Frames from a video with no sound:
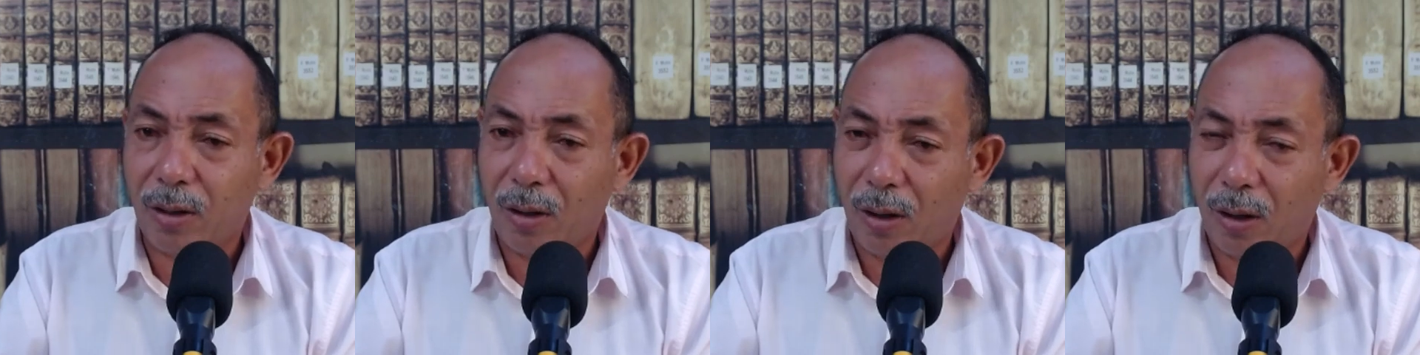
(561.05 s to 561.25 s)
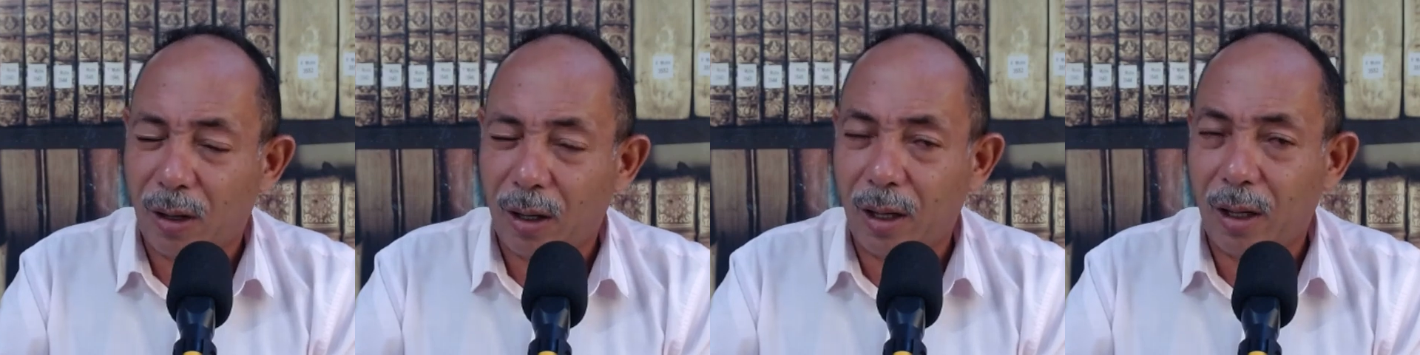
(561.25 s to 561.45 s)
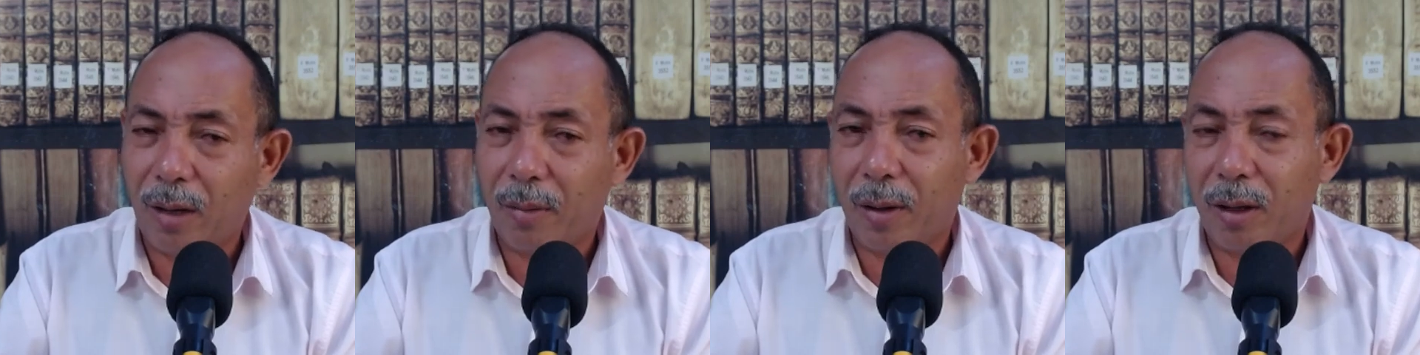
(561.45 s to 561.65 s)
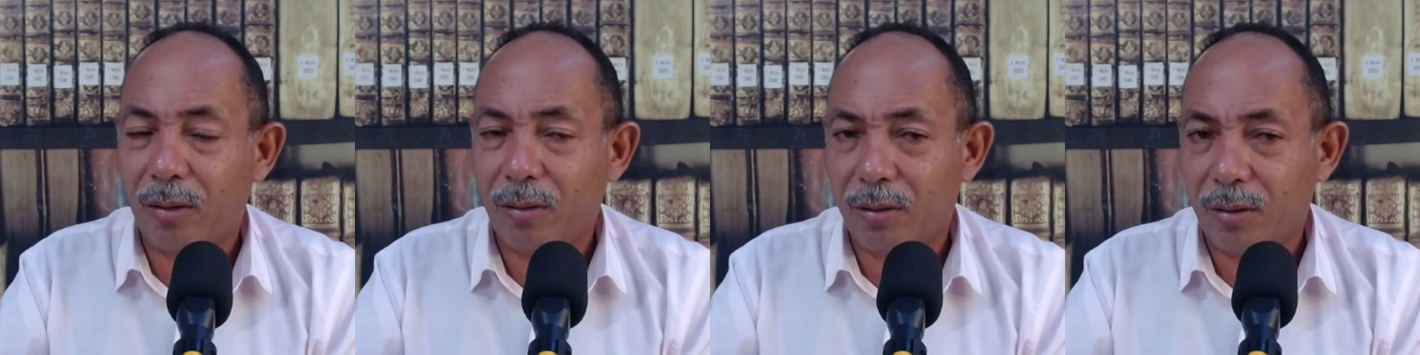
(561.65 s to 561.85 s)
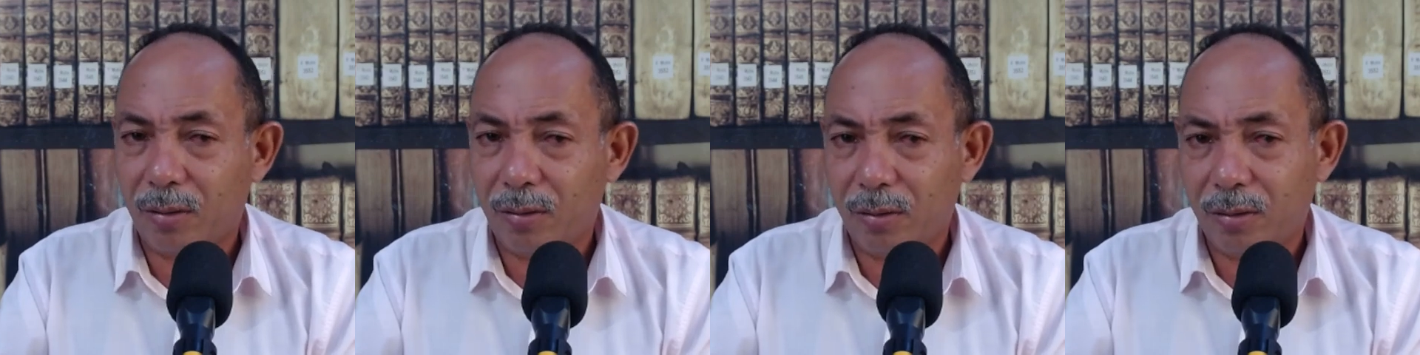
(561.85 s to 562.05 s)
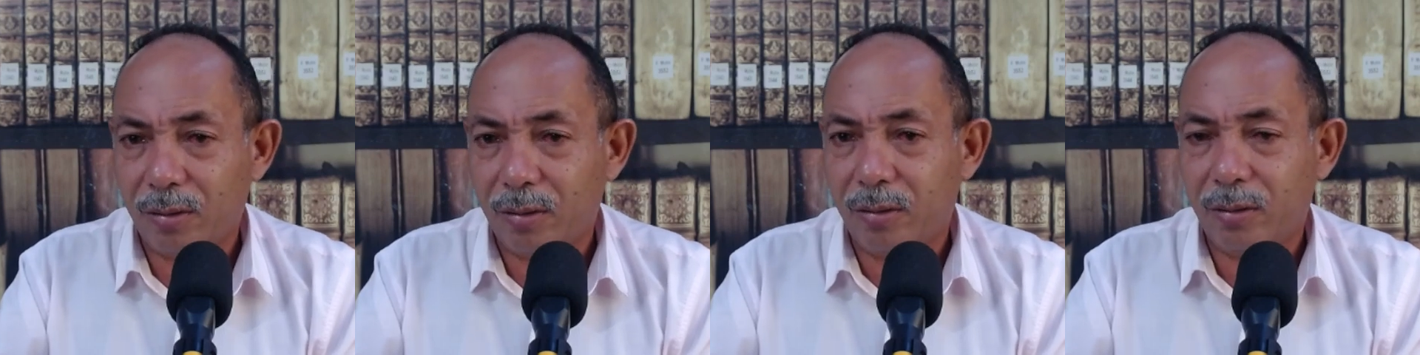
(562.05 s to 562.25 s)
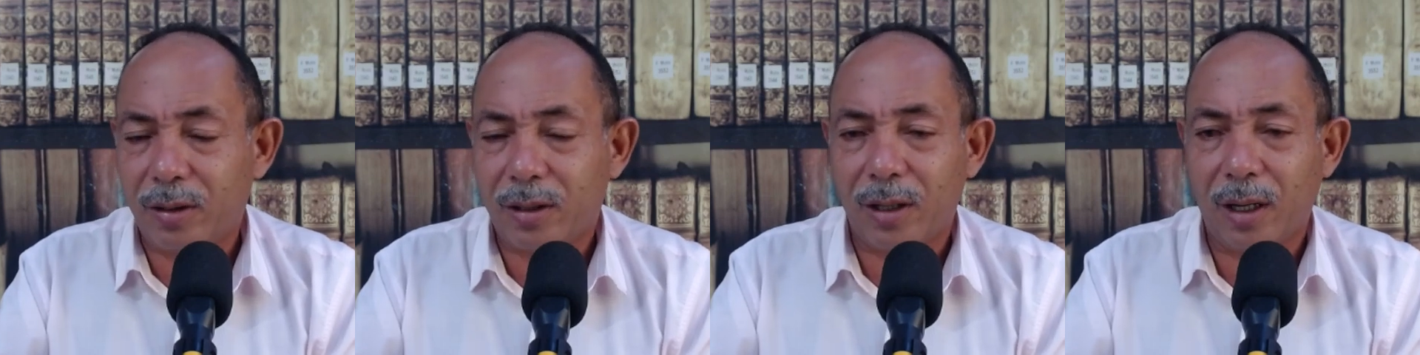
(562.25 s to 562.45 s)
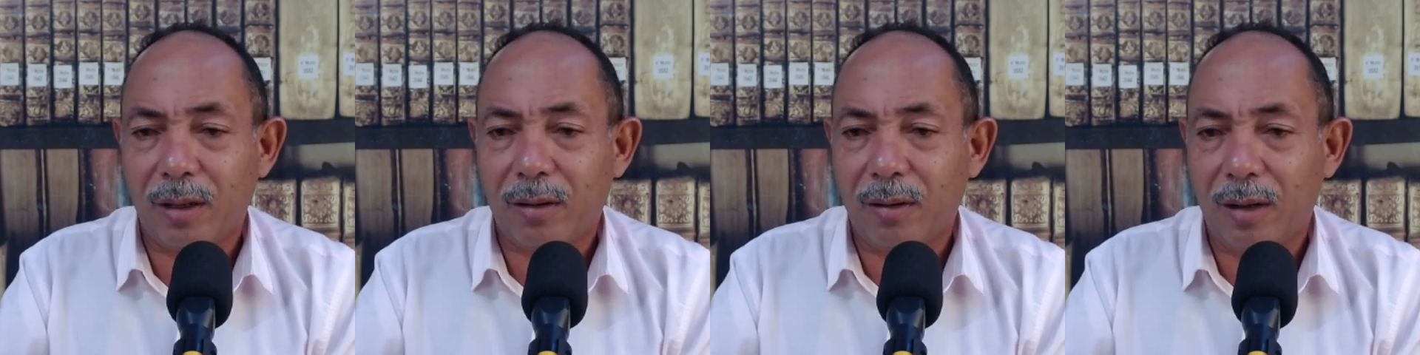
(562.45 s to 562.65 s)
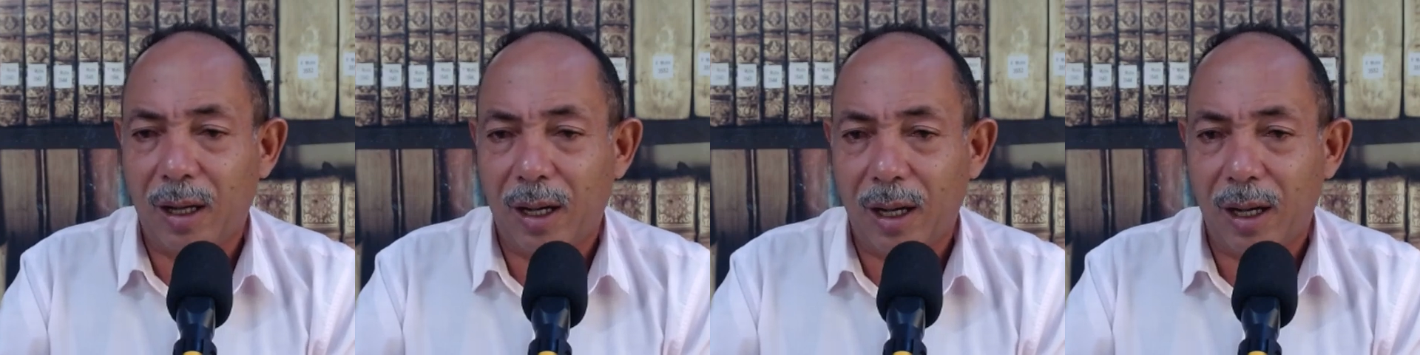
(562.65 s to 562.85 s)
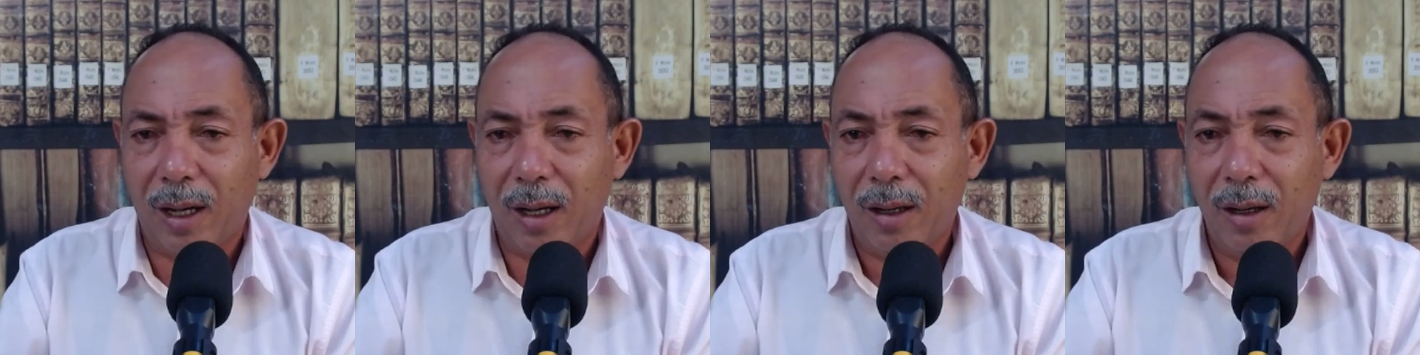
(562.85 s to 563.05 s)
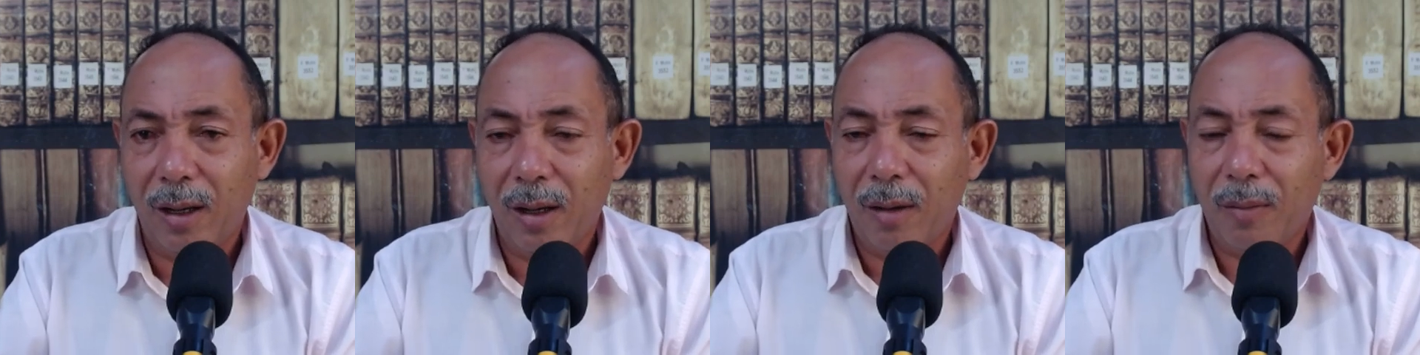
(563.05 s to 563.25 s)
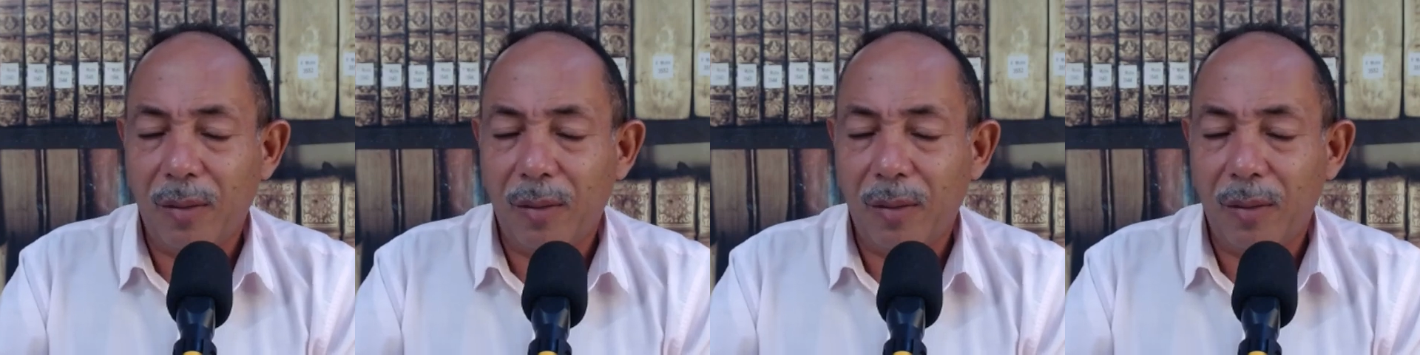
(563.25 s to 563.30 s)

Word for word: Ó, oh, lembra do, do, do, santo lá.